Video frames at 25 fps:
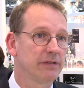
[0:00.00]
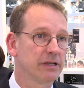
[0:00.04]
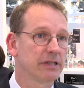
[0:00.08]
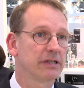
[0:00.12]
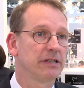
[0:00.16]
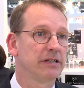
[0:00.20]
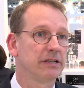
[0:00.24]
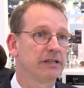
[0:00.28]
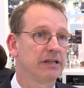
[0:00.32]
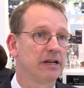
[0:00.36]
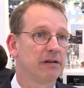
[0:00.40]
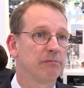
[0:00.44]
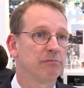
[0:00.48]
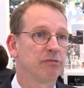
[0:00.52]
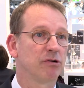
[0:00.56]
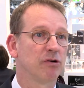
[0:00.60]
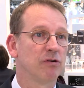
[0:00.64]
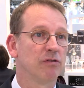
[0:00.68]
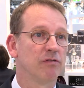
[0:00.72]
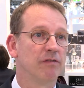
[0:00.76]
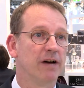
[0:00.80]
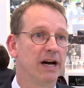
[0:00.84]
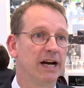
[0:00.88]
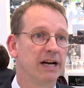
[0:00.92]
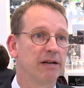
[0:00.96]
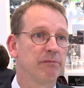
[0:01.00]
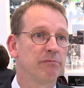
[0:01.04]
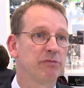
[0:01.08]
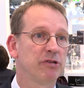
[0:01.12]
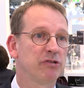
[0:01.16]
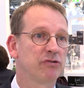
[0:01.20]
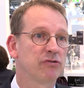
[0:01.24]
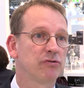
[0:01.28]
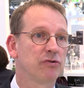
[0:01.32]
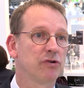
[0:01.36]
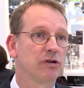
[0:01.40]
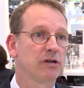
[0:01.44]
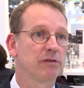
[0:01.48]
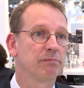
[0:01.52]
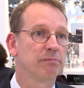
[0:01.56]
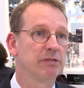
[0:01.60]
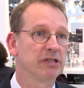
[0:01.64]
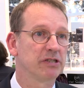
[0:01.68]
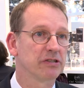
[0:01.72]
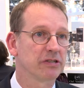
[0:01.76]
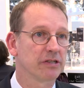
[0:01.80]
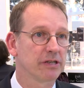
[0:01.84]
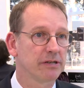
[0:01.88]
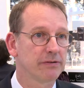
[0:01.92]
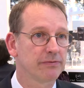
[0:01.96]
wirklich den Pro-Wein-Besuch
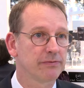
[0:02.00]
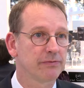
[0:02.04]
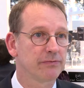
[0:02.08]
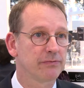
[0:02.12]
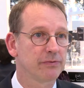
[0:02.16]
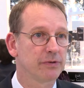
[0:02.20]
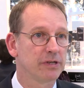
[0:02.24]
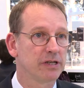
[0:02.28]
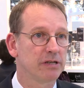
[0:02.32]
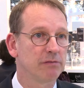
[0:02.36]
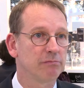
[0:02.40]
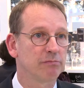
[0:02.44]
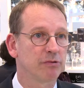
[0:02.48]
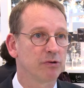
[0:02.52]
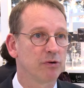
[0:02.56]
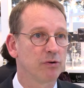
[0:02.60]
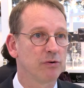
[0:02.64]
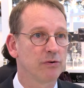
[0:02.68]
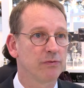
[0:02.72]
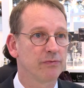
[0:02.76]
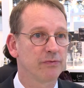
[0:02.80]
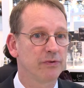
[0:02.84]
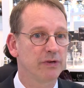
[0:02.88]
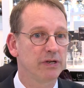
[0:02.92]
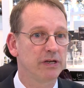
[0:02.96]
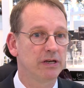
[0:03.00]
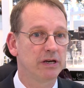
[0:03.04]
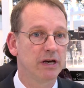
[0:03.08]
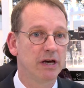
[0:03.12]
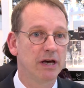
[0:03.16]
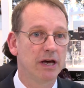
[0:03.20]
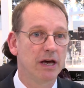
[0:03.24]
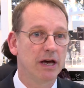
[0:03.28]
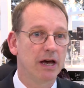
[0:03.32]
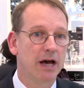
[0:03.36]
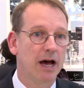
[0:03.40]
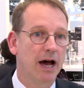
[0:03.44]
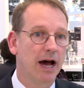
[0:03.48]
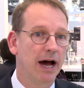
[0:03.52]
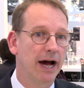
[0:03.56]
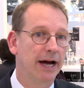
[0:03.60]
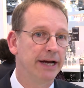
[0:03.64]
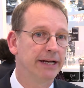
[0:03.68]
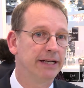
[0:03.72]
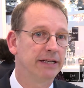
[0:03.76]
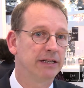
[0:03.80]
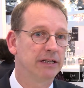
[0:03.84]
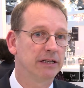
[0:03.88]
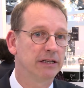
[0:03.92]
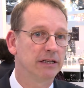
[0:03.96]
betrifft für den Profi,
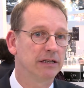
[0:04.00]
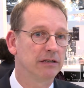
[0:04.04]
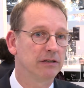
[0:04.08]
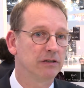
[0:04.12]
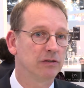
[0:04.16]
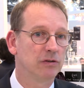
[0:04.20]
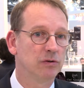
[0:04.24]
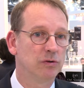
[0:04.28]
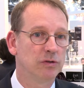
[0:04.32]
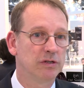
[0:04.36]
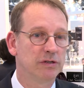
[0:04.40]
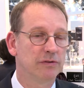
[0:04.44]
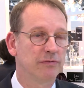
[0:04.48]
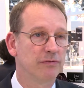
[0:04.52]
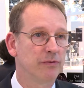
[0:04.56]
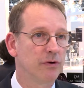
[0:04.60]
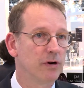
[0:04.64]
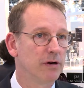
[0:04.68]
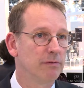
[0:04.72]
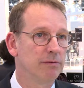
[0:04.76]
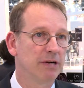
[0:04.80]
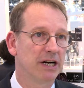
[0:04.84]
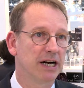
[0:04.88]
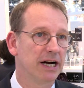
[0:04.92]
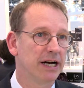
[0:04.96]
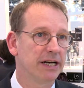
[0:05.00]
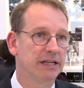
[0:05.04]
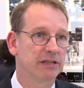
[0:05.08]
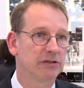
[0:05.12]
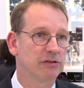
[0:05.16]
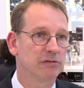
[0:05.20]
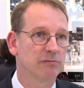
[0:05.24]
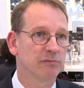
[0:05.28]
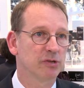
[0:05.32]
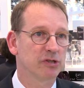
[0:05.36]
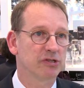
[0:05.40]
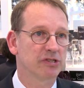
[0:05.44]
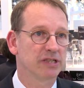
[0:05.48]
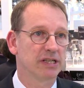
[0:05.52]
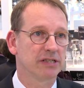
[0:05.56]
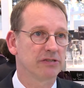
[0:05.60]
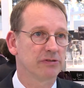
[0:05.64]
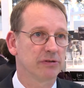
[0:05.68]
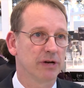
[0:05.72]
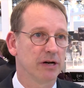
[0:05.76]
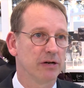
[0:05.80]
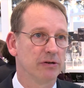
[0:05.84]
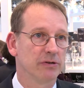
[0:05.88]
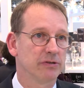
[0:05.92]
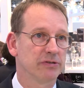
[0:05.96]
eine gute Vorbereitung muss da
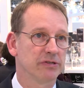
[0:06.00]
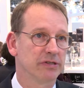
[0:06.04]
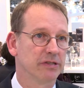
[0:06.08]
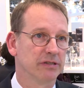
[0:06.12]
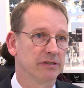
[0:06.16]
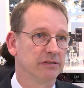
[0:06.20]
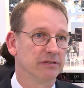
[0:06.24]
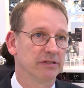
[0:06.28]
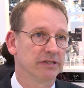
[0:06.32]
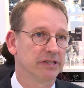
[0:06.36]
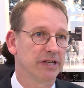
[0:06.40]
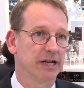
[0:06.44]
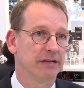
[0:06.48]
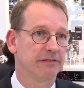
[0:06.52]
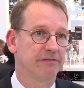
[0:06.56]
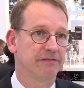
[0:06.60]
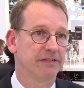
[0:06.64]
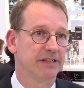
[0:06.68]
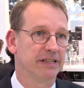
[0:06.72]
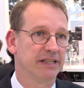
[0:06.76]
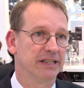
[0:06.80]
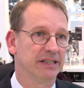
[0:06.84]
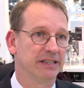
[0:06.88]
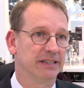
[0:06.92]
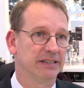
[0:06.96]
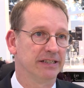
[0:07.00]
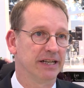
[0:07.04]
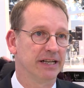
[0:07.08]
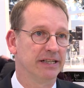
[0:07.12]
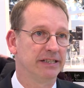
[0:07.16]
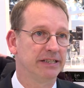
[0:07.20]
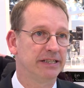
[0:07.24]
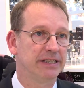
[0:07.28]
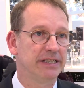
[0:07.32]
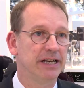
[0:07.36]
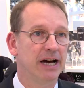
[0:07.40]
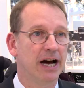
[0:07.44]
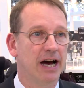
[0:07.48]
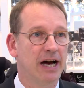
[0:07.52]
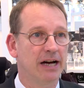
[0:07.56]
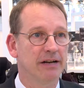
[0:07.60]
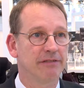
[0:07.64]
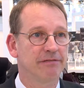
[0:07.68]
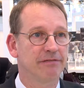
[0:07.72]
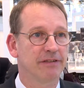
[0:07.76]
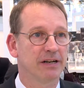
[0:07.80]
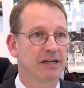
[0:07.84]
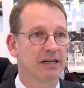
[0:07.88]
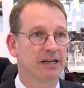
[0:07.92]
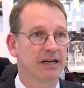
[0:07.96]
zu Hause stattfinden. Denn hier
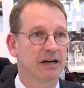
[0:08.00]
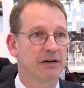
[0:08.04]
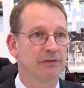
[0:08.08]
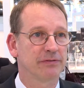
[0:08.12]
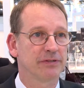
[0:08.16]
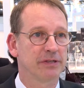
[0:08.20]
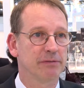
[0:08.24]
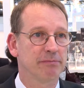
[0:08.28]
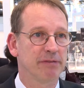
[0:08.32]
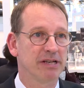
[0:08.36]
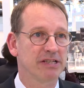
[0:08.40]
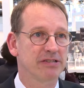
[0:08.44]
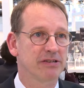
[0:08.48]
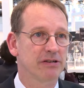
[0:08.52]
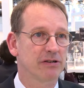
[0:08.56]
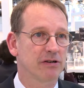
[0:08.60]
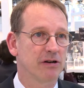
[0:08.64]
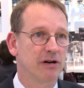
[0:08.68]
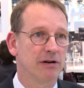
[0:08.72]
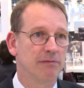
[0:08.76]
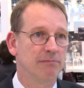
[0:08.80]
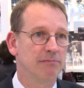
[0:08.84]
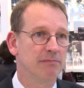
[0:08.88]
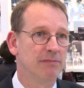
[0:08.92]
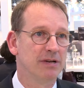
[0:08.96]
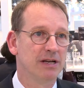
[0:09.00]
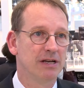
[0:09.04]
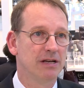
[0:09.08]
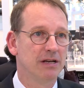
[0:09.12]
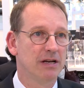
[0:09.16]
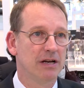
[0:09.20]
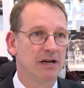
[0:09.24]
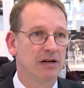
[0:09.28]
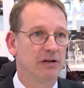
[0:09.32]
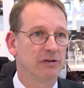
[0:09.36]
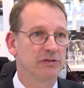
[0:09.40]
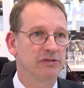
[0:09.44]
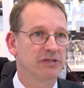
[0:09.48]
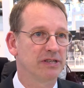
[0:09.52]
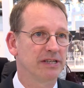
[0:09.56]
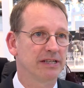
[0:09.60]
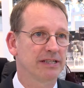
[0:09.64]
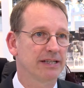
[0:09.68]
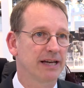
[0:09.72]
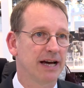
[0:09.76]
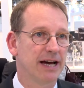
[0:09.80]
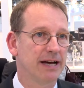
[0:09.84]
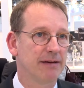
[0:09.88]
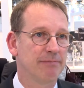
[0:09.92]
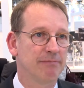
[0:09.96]
einfach auf die Messe kommen und sich
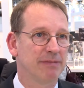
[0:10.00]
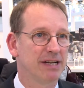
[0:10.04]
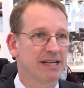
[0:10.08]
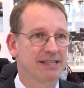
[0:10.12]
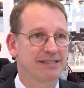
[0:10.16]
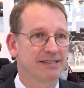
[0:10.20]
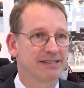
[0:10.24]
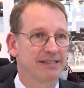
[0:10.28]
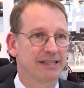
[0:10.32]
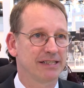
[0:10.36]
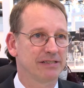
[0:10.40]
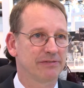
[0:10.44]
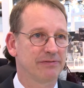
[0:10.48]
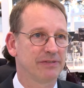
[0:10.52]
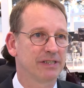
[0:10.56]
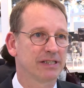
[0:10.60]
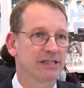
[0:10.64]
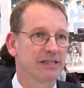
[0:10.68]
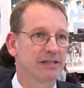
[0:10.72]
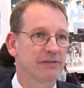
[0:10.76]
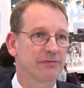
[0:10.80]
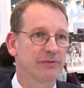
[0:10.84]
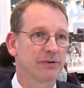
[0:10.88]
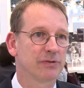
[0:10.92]
treiben lassen, das wird nicht